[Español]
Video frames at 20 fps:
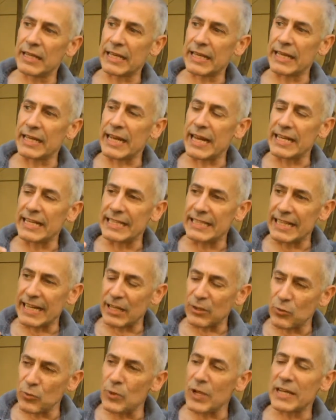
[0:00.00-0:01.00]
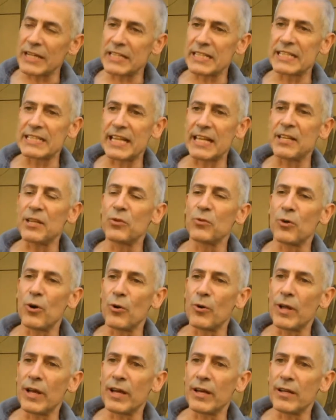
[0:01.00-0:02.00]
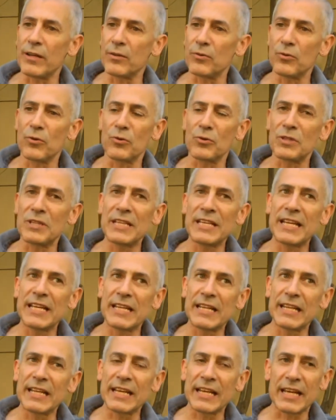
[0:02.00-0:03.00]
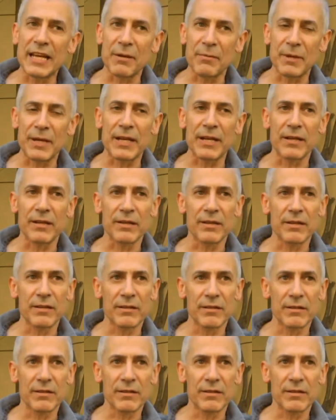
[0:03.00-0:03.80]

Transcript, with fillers: que la literatura que se está haciendo ahora no tiene que ver,